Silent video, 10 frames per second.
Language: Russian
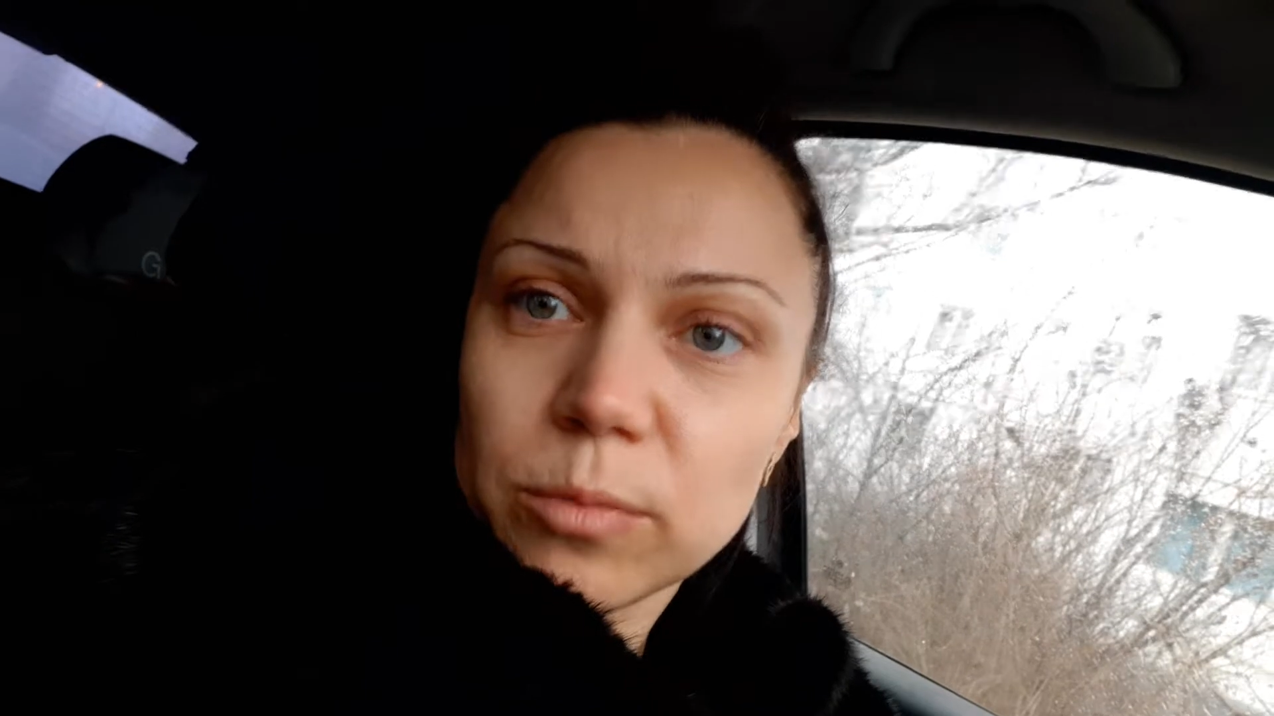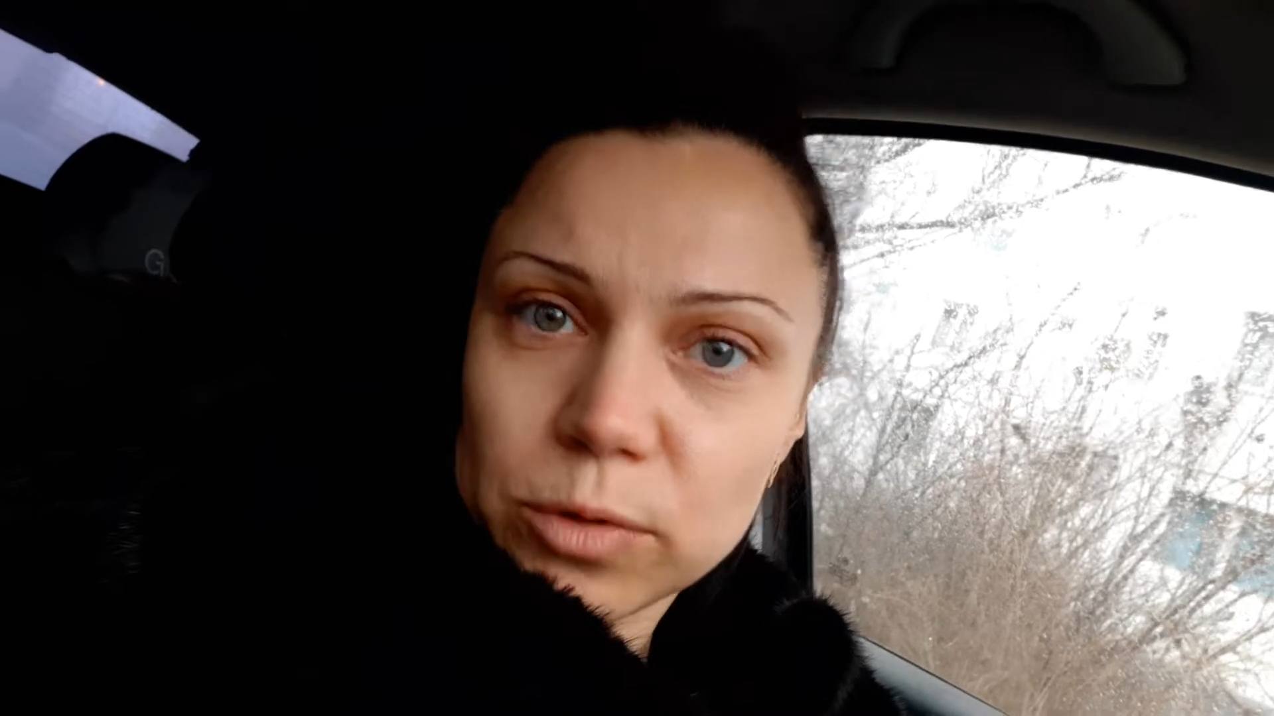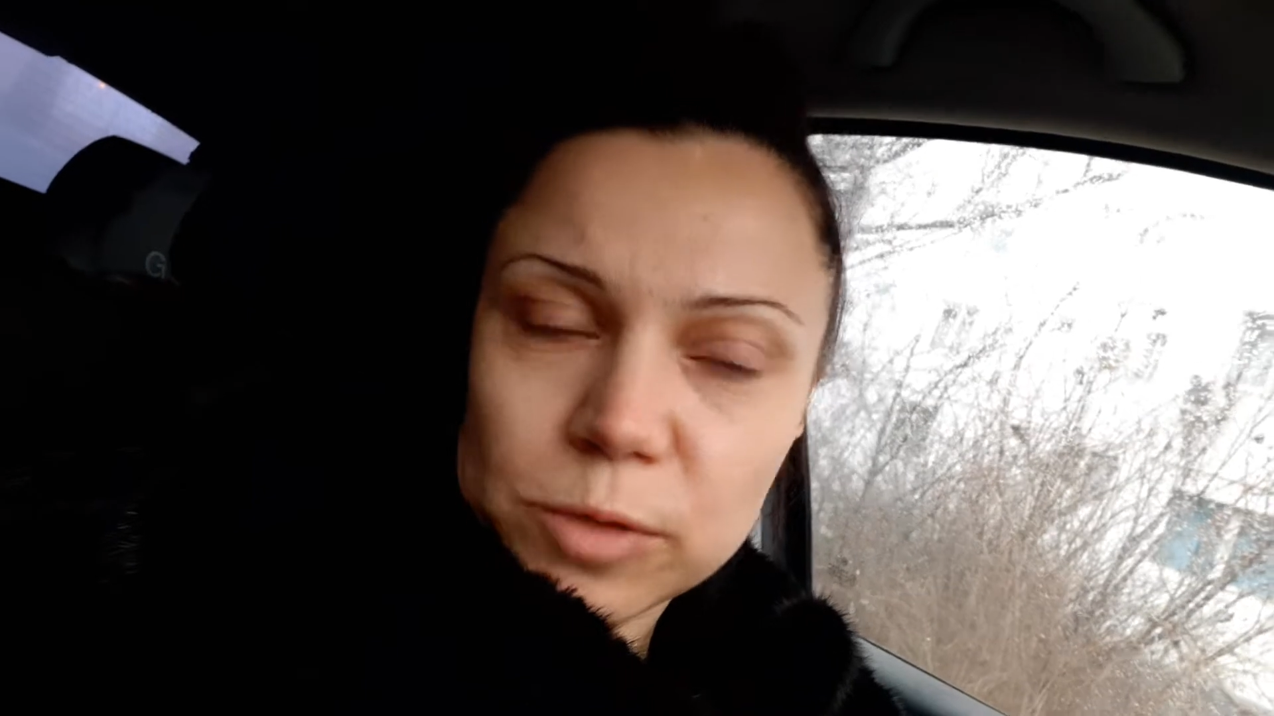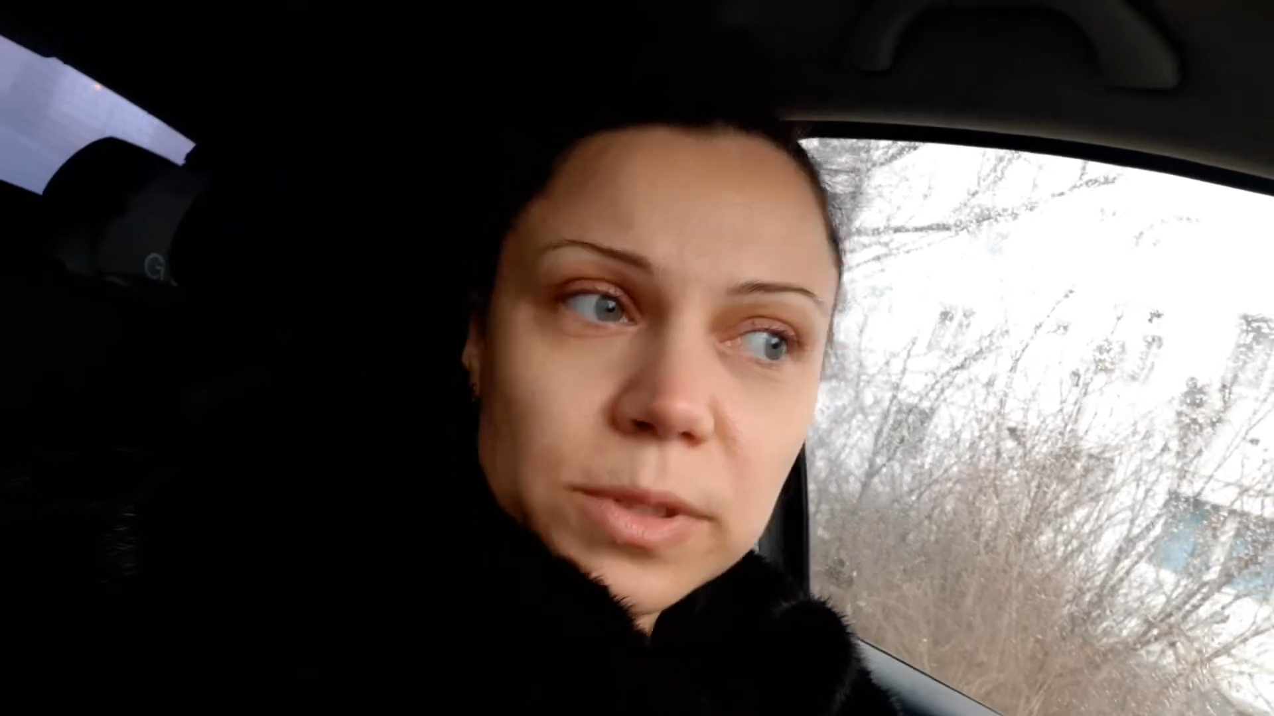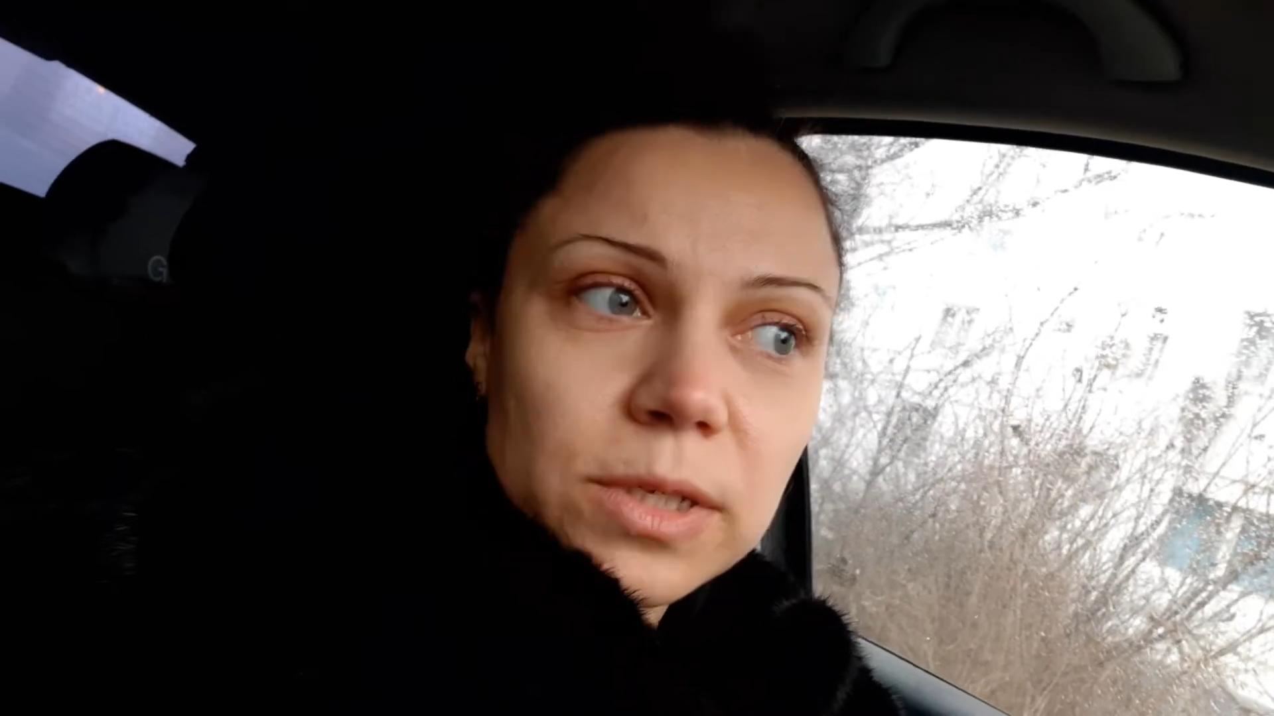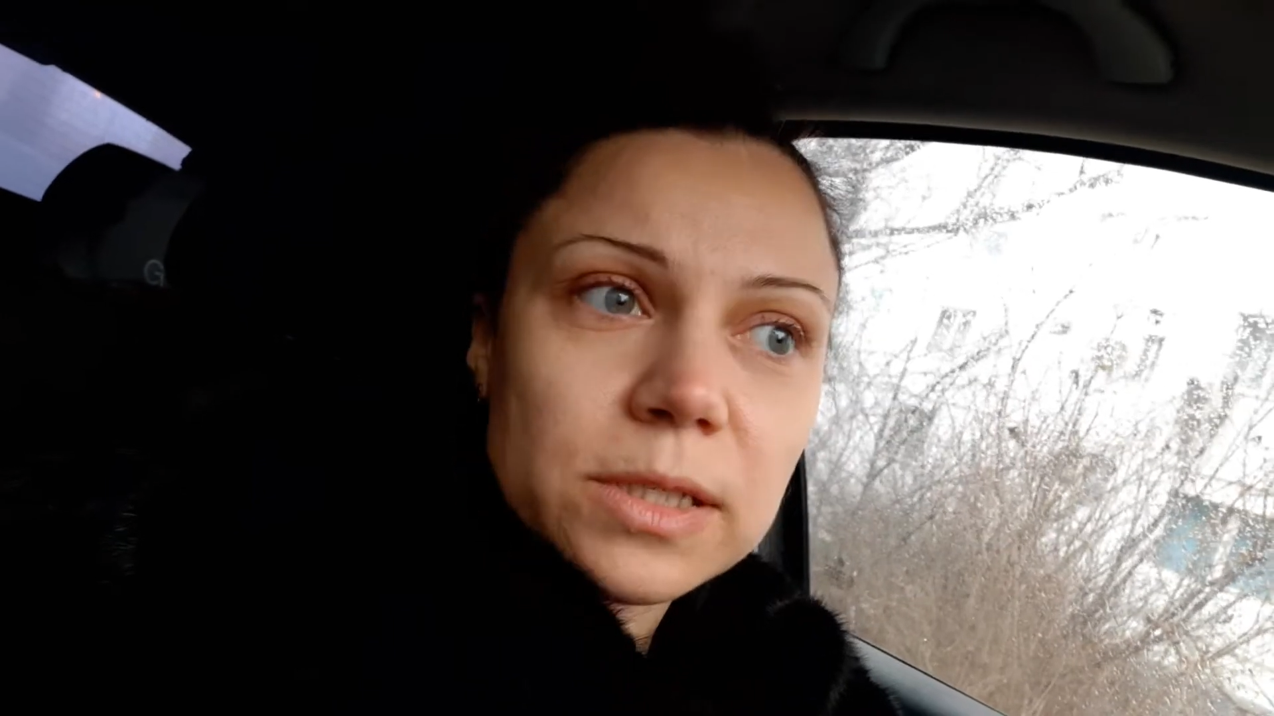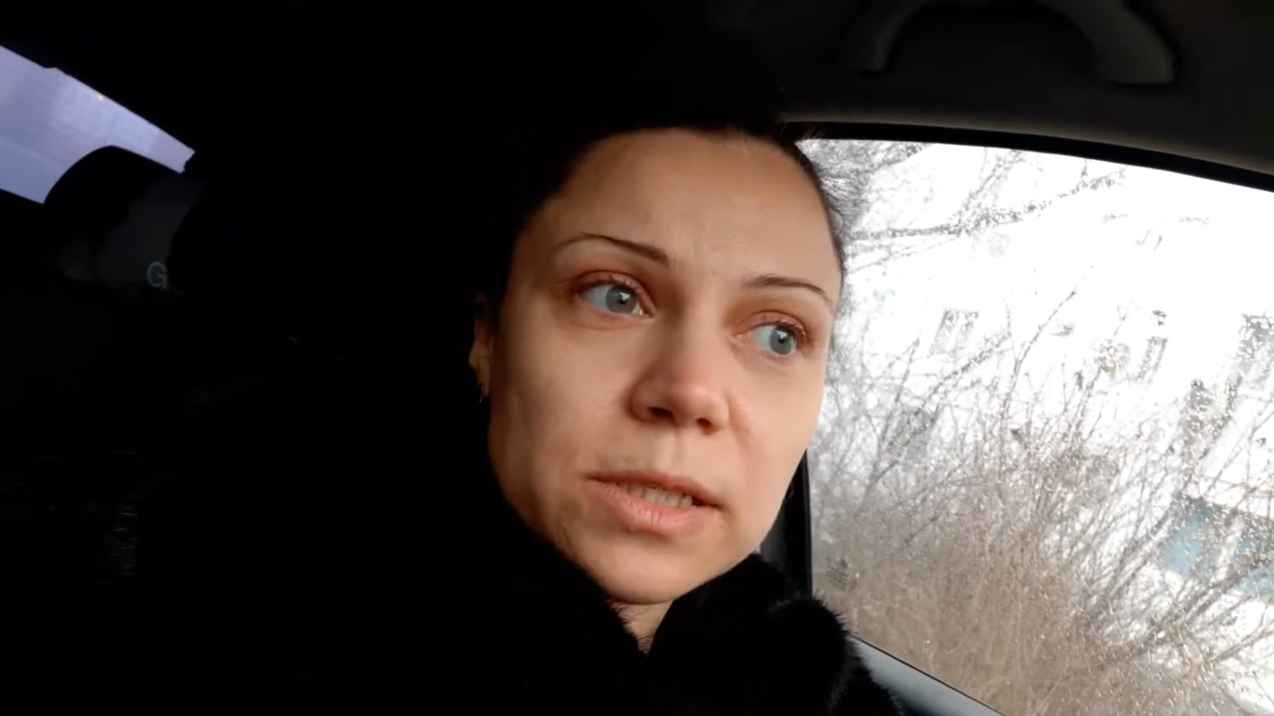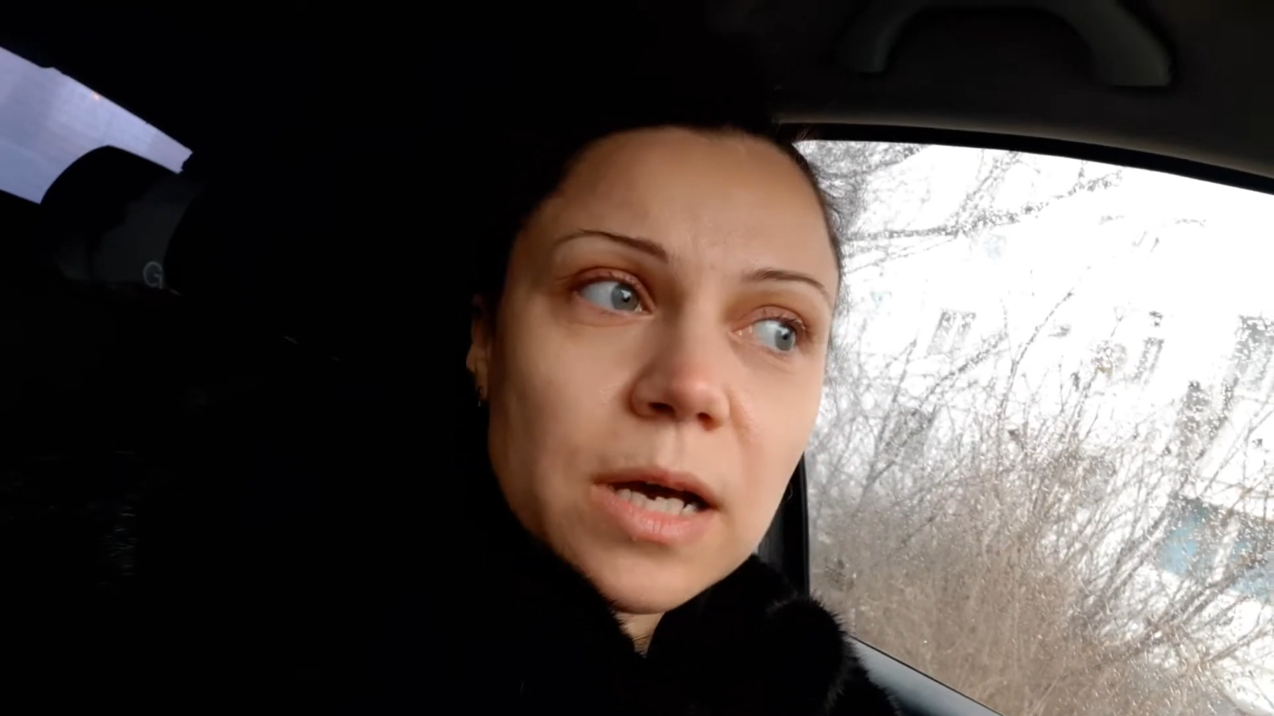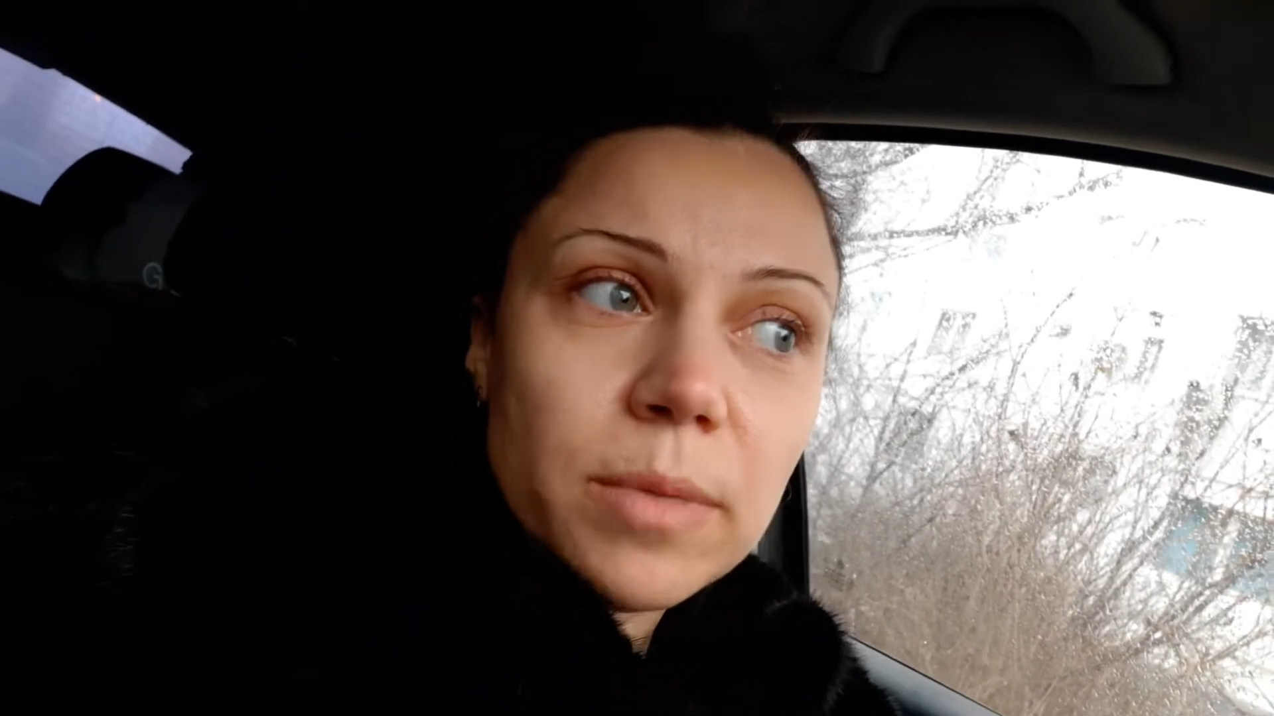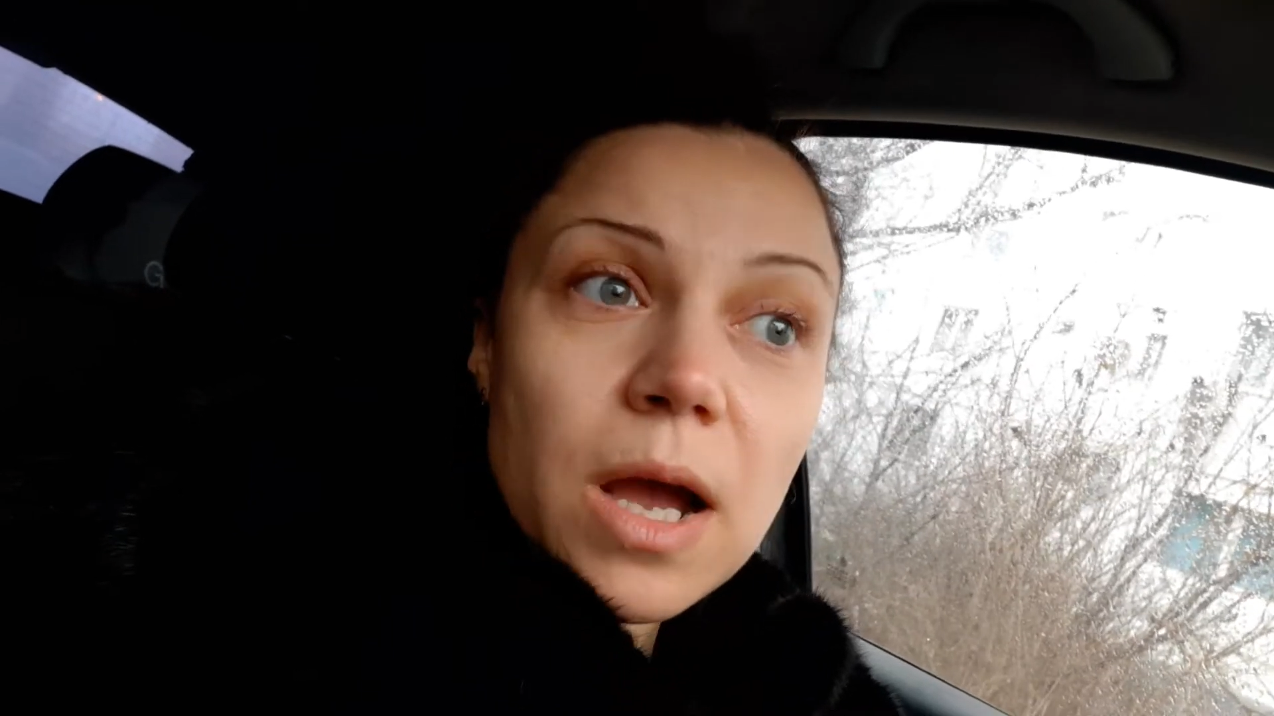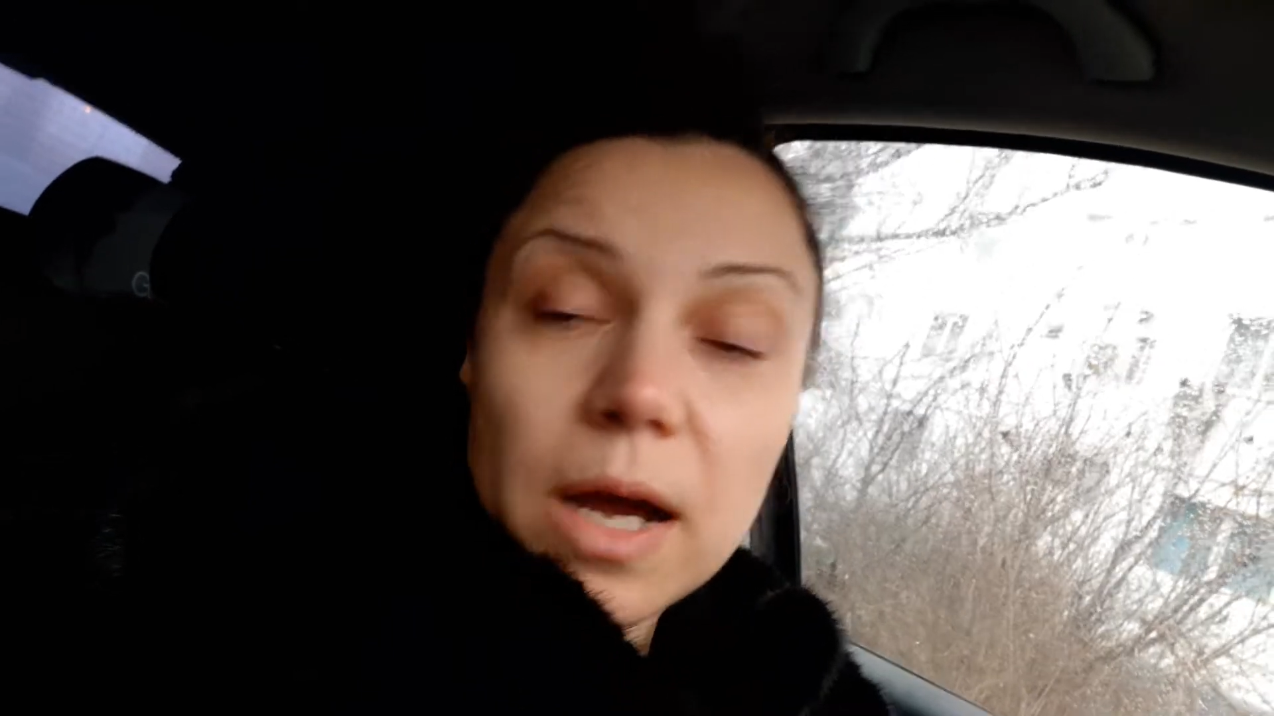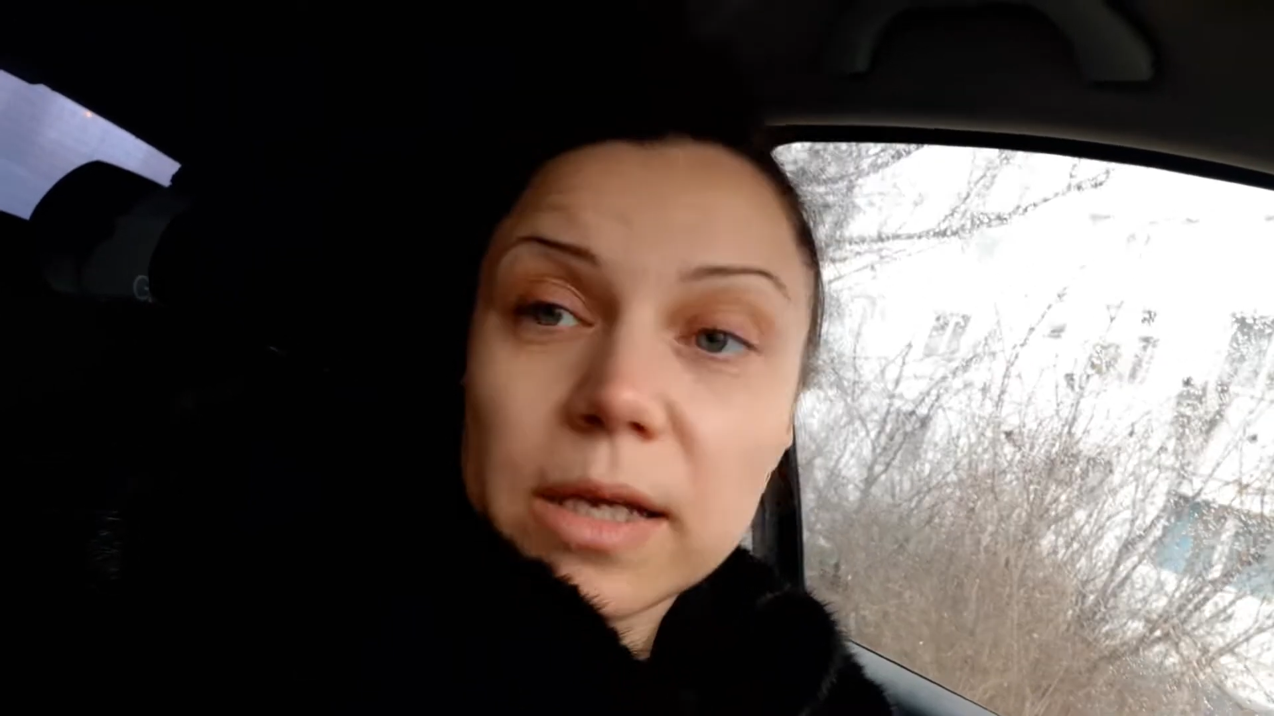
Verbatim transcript: может быть, и родила бы.